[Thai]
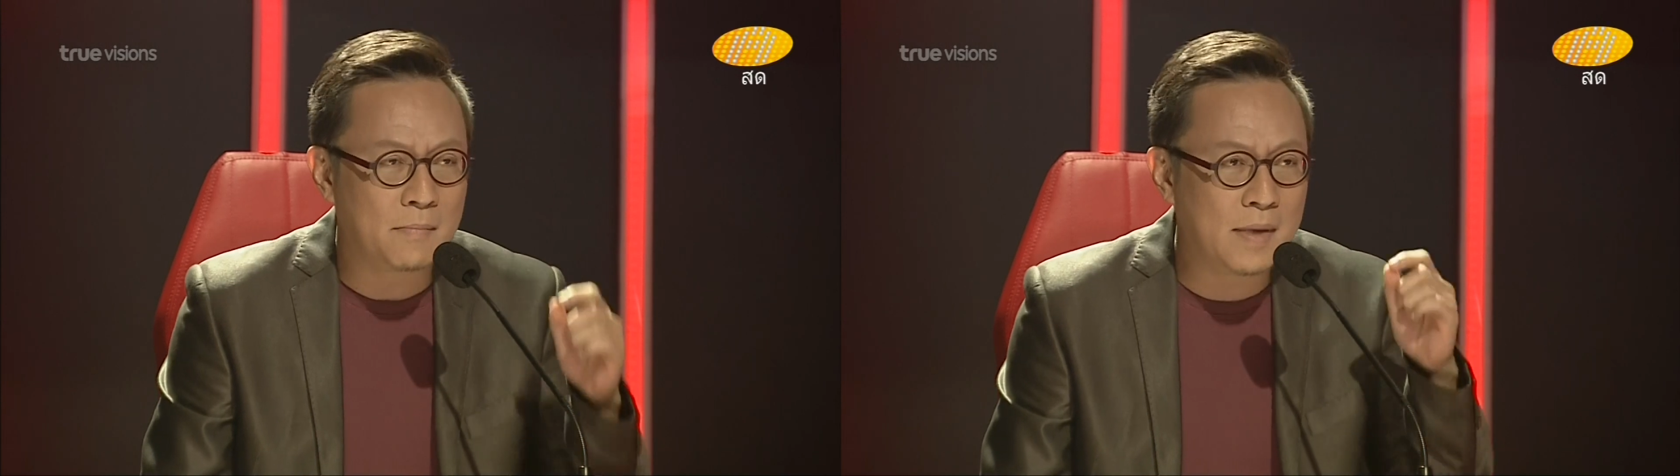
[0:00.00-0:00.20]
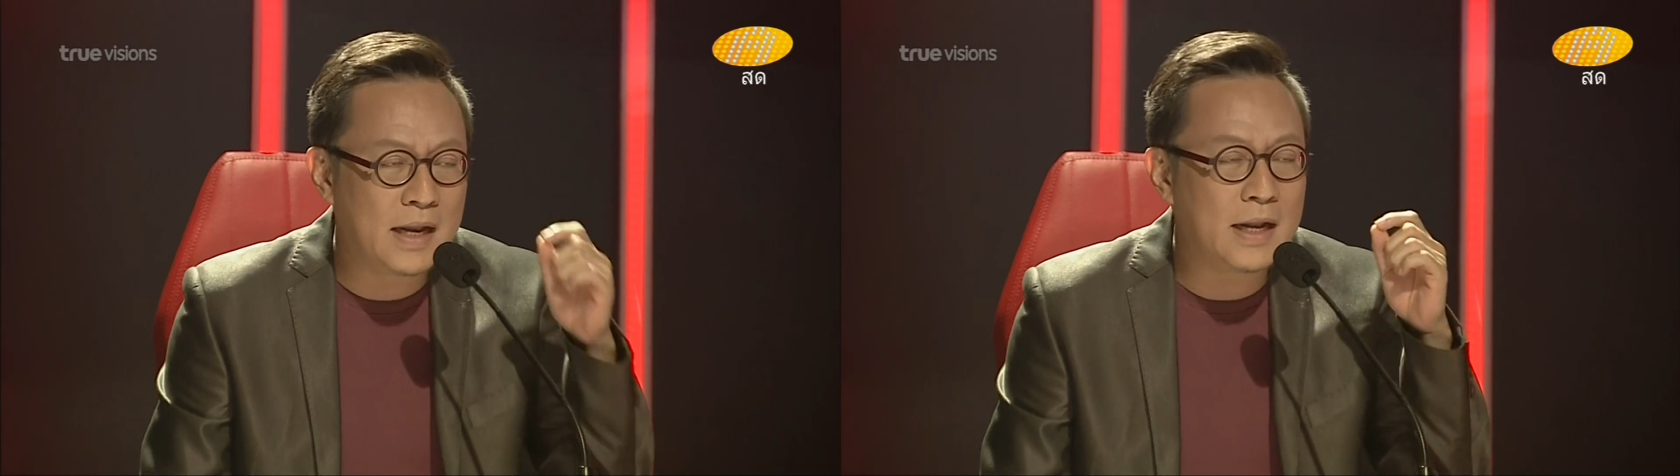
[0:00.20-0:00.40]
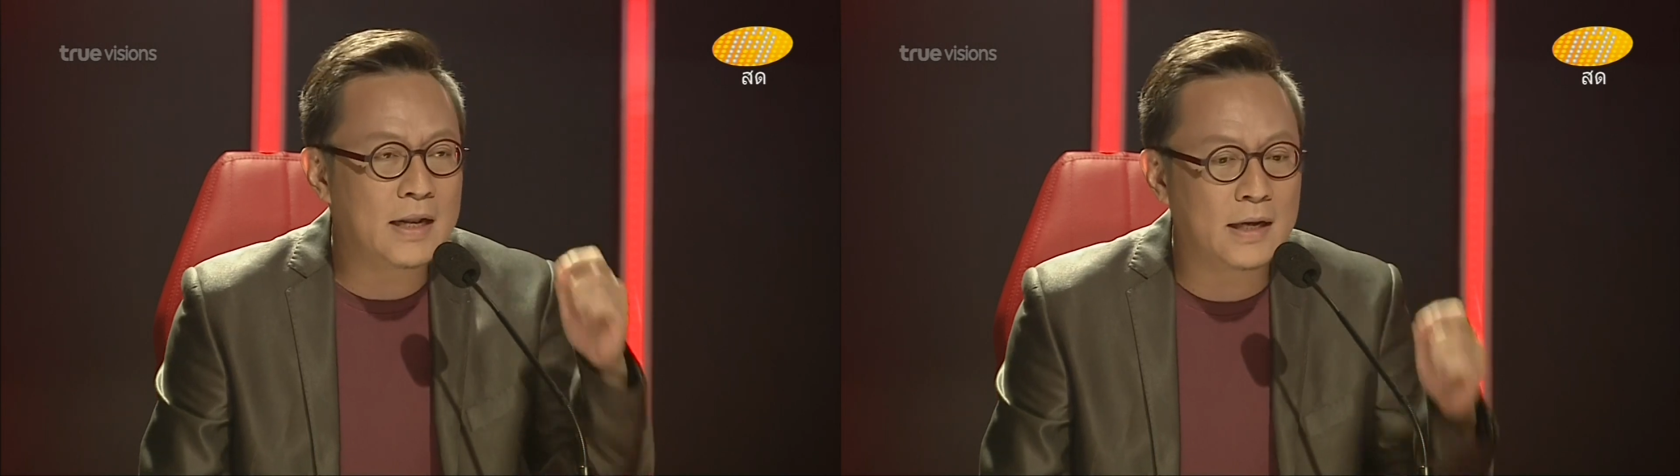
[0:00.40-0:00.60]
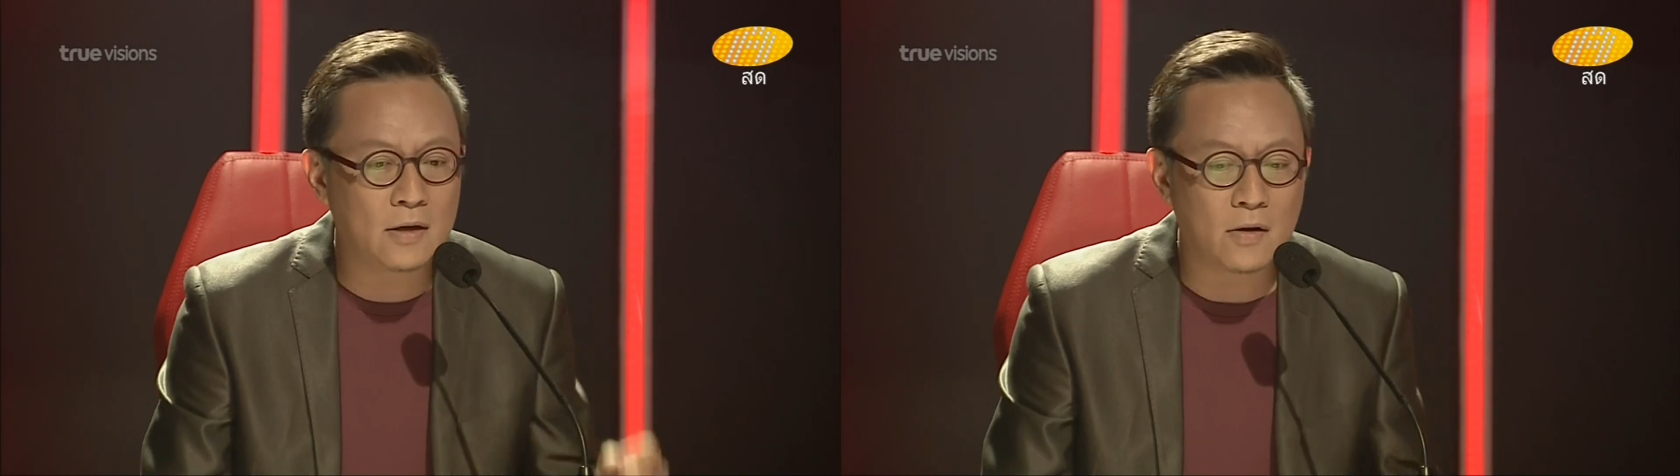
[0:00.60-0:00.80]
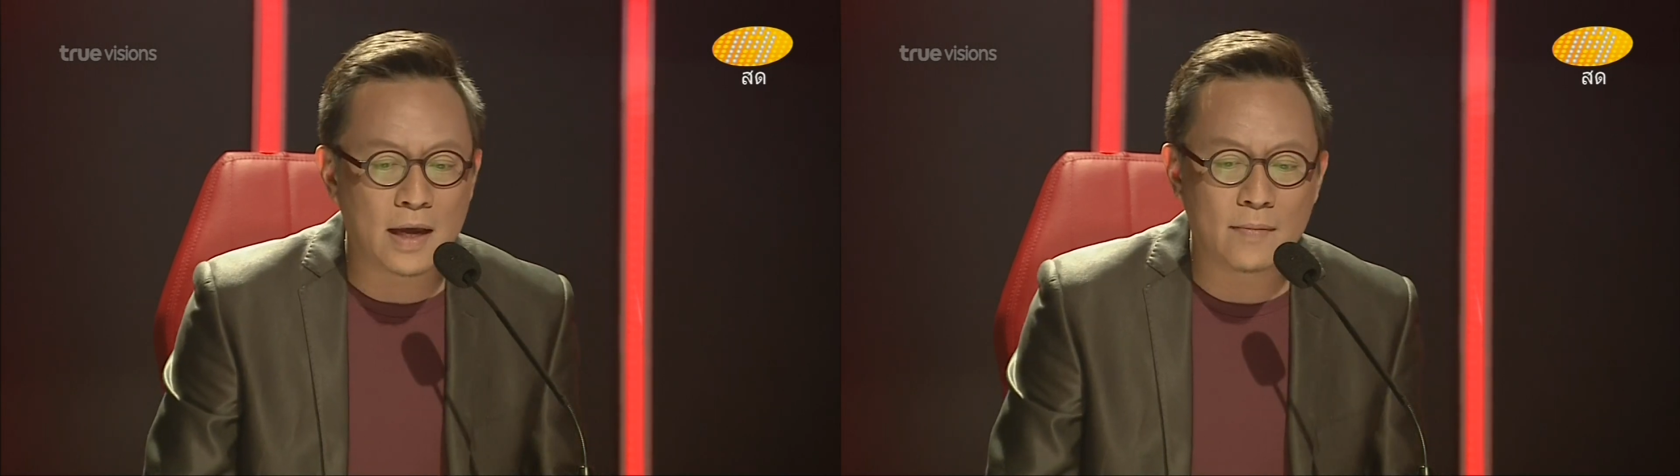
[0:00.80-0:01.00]
มีนิดหนึ่ง
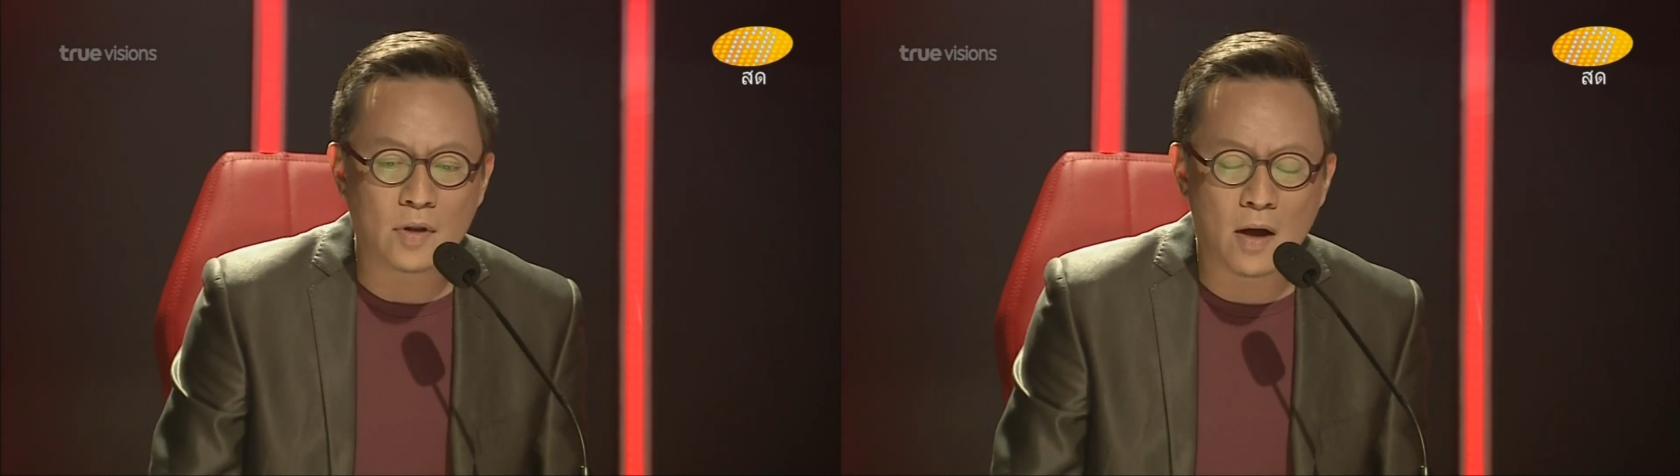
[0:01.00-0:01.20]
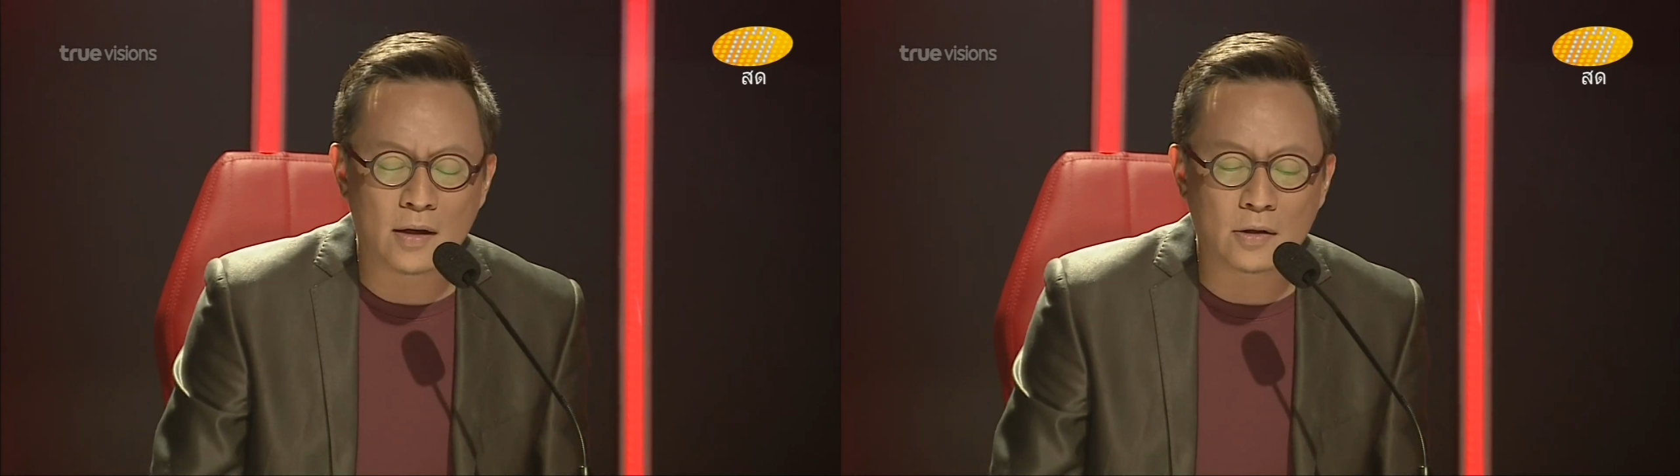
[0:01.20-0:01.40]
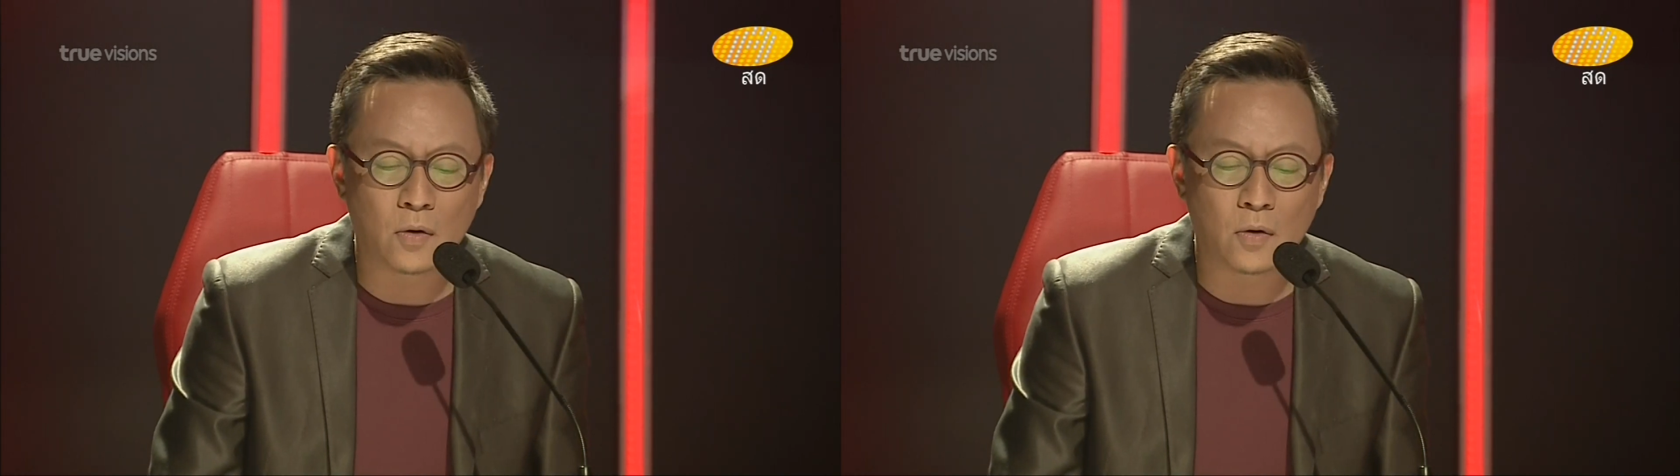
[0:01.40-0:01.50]
น้องเอมตอน